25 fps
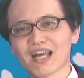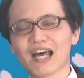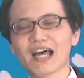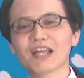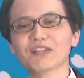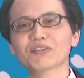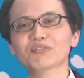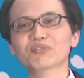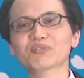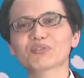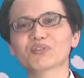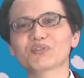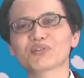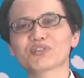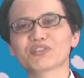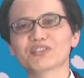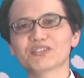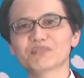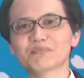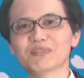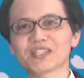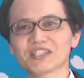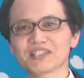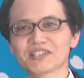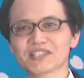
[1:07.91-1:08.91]
あっとい
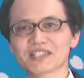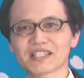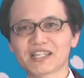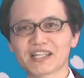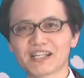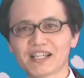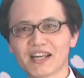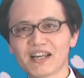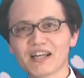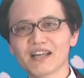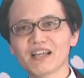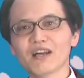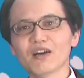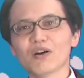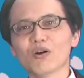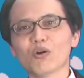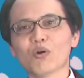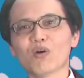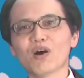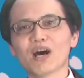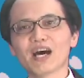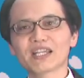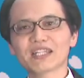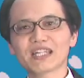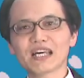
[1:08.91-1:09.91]
う間ですから、
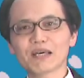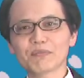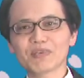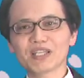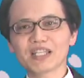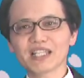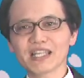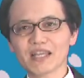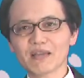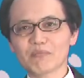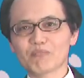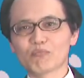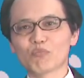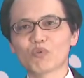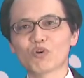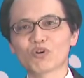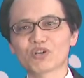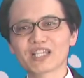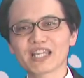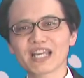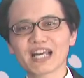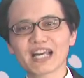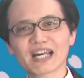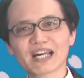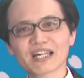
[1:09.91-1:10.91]
お花見で
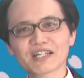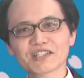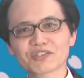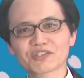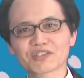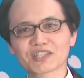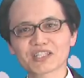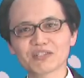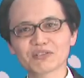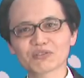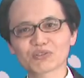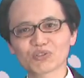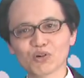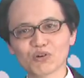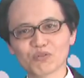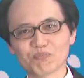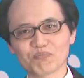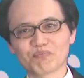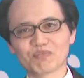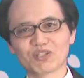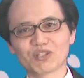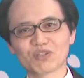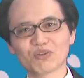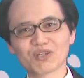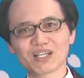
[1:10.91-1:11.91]
盛り上がりすぎると
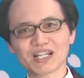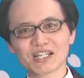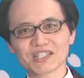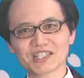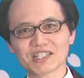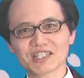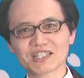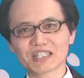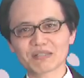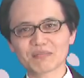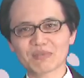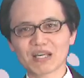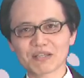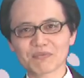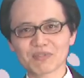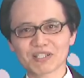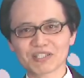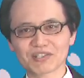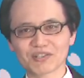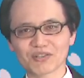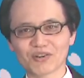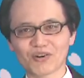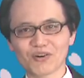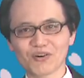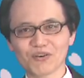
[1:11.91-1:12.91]
見逃してしまいま
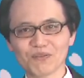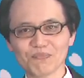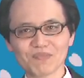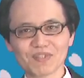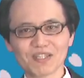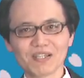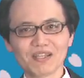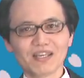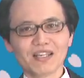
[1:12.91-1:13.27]
すよ。